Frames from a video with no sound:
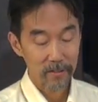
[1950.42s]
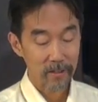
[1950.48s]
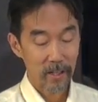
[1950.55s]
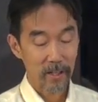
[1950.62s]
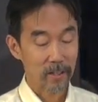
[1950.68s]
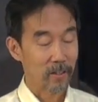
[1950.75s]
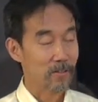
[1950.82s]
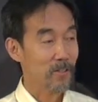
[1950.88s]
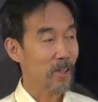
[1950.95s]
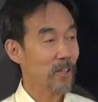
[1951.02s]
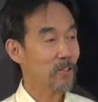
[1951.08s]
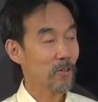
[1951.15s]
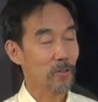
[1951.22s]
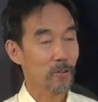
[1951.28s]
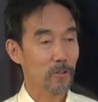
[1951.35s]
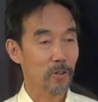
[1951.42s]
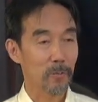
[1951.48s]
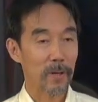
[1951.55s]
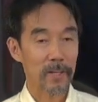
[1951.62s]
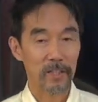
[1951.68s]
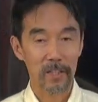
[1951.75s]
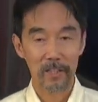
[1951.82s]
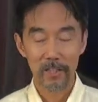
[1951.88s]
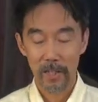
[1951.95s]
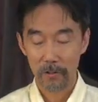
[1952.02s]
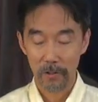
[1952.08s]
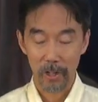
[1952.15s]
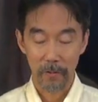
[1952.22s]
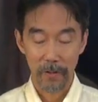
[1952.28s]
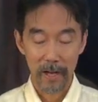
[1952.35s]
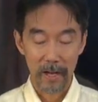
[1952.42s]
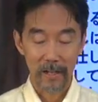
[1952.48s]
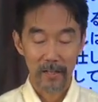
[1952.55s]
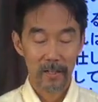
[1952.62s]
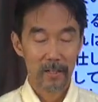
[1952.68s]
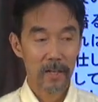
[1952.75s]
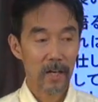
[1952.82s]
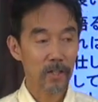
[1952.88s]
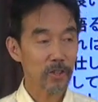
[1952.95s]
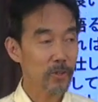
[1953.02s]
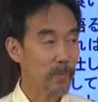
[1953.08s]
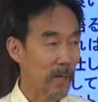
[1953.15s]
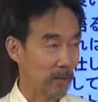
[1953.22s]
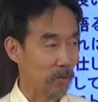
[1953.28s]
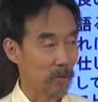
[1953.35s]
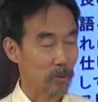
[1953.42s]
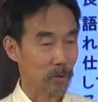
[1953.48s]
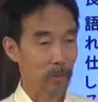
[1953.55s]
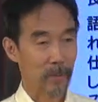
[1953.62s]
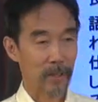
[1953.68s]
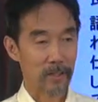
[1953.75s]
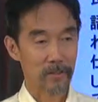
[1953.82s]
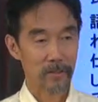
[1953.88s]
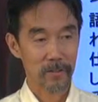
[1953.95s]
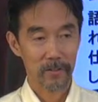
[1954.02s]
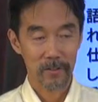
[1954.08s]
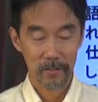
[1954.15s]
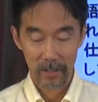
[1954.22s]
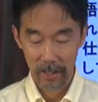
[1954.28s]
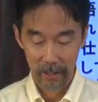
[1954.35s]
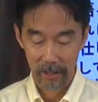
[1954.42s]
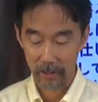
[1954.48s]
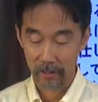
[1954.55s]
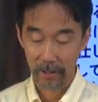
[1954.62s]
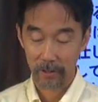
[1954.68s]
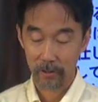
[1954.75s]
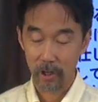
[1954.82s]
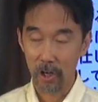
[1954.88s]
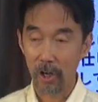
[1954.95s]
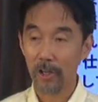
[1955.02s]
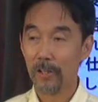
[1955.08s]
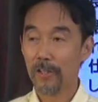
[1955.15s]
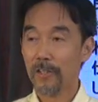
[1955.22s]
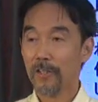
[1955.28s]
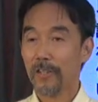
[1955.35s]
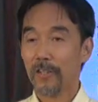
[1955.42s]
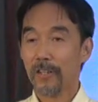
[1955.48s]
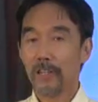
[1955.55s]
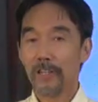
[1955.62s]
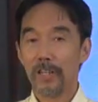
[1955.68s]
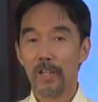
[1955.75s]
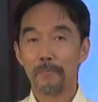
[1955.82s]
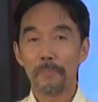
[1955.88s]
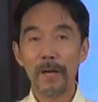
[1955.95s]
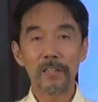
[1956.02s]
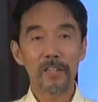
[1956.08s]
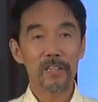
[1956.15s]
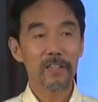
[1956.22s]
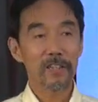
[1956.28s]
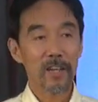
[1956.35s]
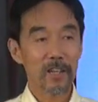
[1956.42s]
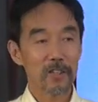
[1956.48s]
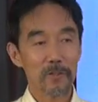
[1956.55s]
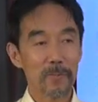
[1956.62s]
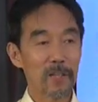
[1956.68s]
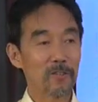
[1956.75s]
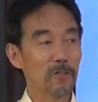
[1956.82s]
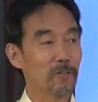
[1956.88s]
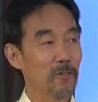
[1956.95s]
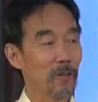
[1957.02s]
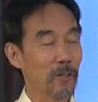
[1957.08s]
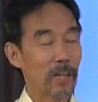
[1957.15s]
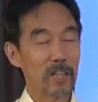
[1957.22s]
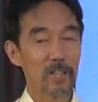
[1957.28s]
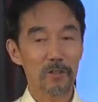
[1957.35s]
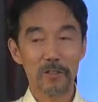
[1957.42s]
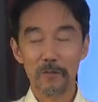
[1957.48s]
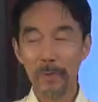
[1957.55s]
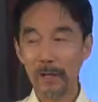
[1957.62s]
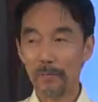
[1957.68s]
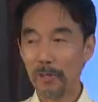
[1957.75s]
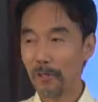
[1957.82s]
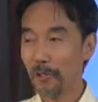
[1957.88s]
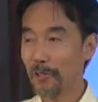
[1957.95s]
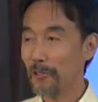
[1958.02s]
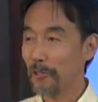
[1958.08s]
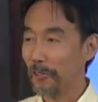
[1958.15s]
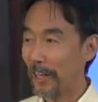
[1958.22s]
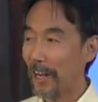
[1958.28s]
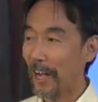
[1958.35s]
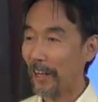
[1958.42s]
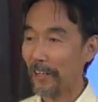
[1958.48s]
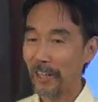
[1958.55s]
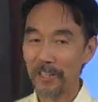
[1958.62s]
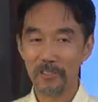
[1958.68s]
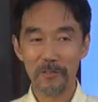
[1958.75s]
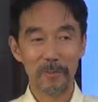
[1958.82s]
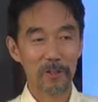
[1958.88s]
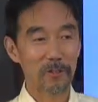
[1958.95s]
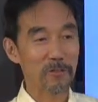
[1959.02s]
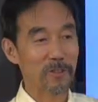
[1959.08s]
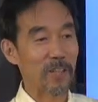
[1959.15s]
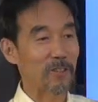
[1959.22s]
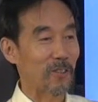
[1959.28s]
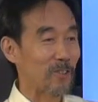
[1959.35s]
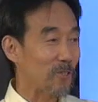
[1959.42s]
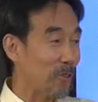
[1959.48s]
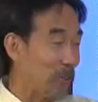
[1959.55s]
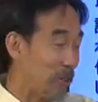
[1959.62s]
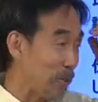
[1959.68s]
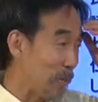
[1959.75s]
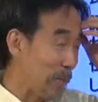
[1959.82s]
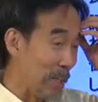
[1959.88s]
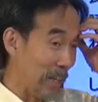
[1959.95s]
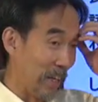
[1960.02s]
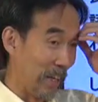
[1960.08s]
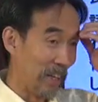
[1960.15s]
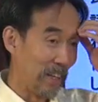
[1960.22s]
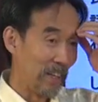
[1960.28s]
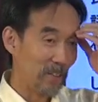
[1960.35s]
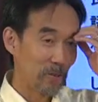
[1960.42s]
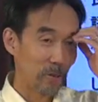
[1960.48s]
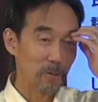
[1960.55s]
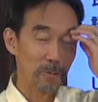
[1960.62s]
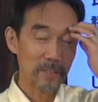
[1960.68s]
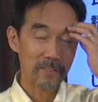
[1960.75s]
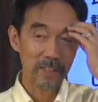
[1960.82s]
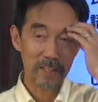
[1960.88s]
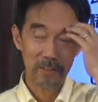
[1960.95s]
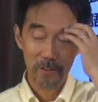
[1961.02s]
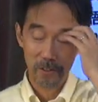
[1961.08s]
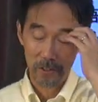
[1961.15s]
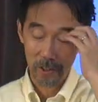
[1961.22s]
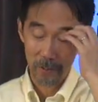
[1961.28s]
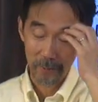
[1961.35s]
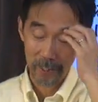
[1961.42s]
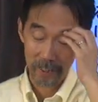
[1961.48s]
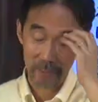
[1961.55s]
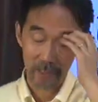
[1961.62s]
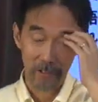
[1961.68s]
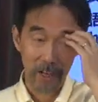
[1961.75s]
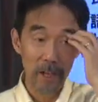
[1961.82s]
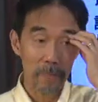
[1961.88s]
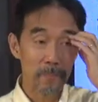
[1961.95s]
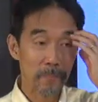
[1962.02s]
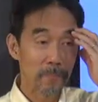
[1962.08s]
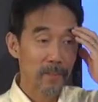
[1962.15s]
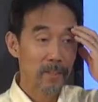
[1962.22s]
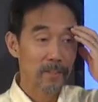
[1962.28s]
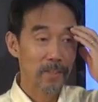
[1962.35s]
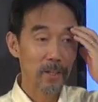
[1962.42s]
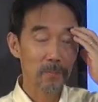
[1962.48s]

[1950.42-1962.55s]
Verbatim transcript: 訳されている聖書の言葉ギリシャ語ではカリスマという言葉が使われているんだけど一般的にカリスマっていうとカリスマ美容師とかカリスマドクターとかそういう意味に特別な人っていう意味になっちゃうね